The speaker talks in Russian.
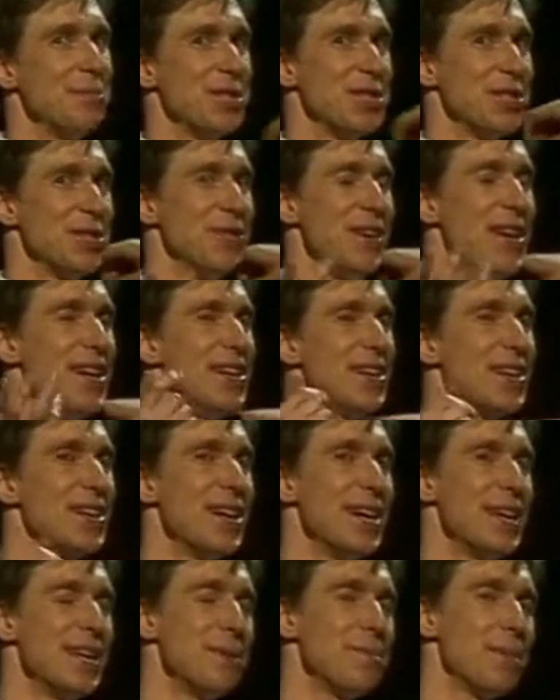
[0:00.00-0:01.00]

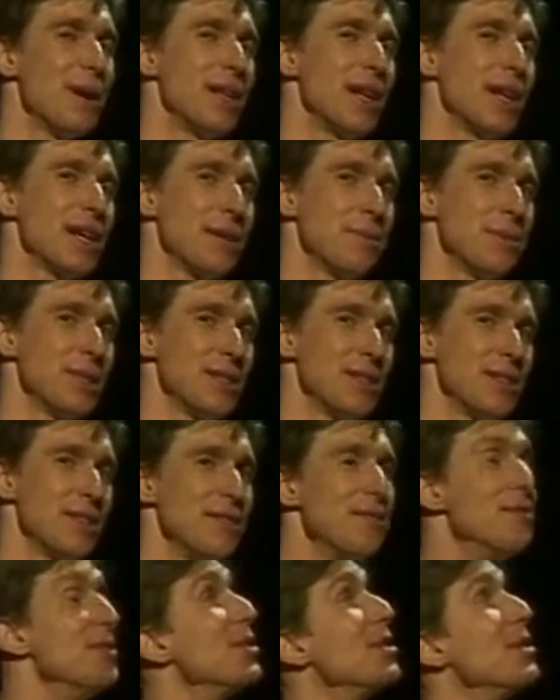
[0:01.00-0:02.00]
можжевельника и
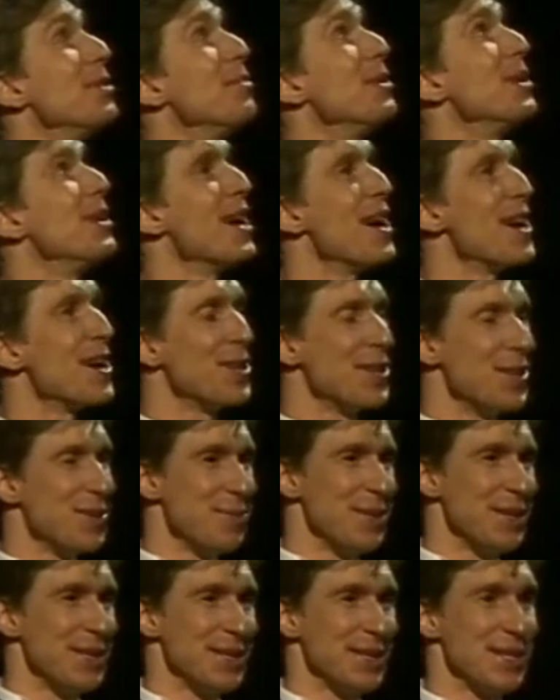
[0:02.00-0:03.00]
полакомиться винными
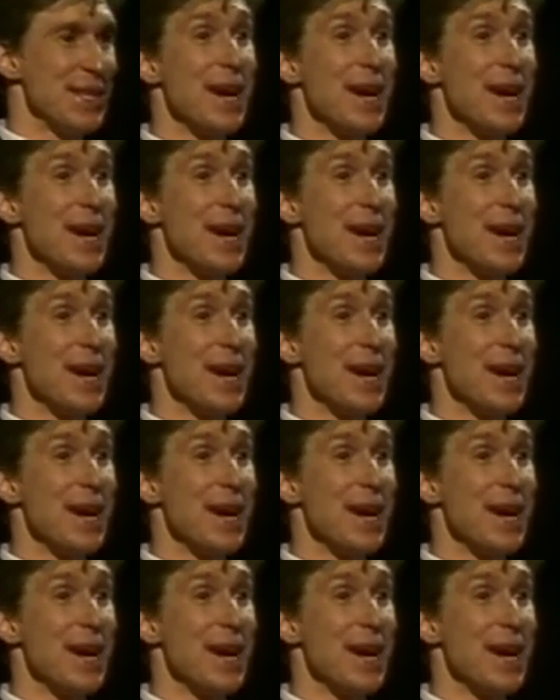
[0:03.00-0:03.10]
ягодами с